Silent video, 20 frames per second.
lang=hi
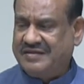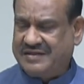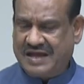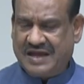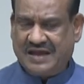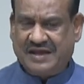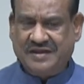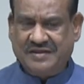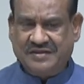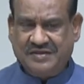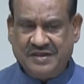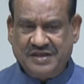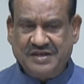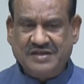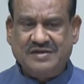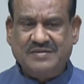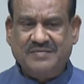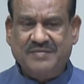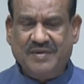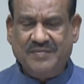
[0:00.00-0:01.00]
ताकि
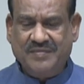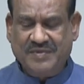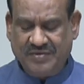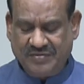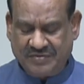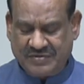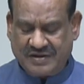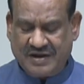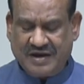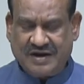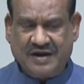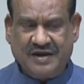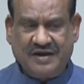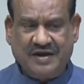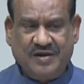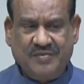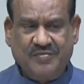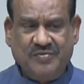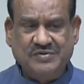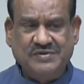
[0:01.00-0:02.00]
देश में भी उसका
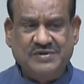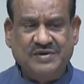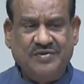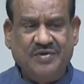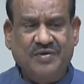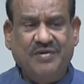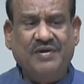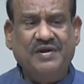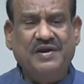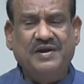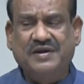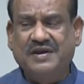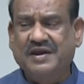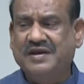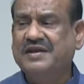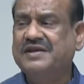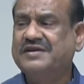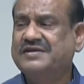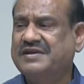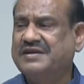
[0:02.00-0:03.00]
कंट्रीब्यूशन हो
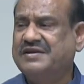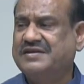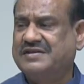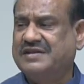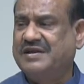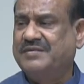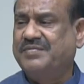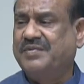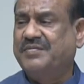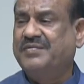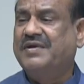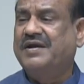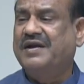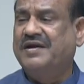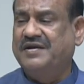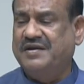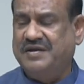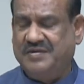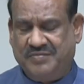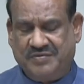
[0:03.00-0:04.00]
इंटरनेशनल स्तर पर भी
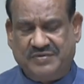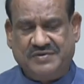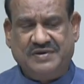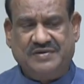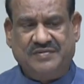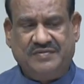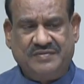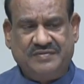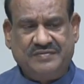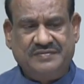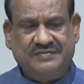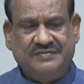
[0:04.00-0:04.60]
कंट्रीब्यूशन हो